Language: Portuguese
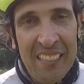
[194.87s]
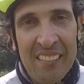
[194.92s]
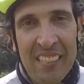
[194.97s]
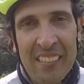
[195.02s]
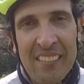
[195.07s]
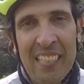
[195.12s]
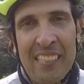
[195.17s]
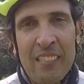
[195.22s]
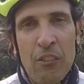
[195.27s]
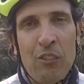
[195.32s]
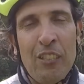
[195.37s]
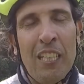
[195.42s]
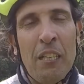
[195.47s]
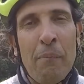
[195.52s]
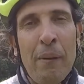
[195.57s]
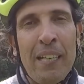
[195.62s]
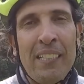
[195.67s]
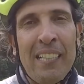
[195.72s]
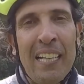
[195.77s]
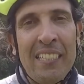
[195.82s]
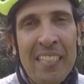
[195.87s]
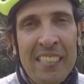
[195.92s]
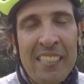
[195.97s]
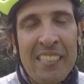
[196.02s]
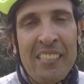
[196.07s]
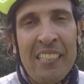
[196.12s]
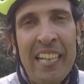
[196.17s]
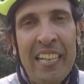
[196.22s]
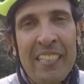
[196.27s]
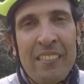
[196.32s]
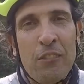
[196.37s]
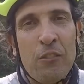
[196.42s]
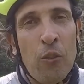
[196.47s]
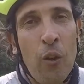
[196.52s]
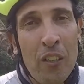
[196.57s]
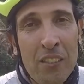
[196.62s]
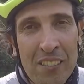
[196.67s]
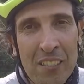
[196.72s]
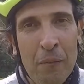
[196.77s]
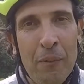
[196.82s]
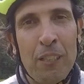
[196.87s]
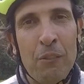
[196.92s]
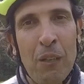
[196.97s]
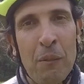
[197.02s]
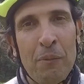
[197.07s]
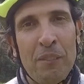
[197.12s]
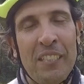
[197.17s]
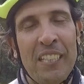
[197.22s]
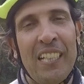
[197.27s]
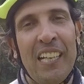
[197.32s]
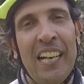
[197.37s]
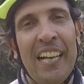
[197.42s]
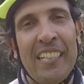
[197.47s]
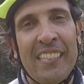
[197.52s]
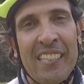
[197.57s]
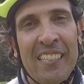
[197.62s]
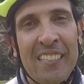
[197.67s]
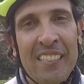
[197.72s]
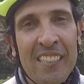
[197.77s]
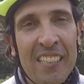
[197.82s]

sensação de liberdade que a gente tem só em cima de uma bicicleta.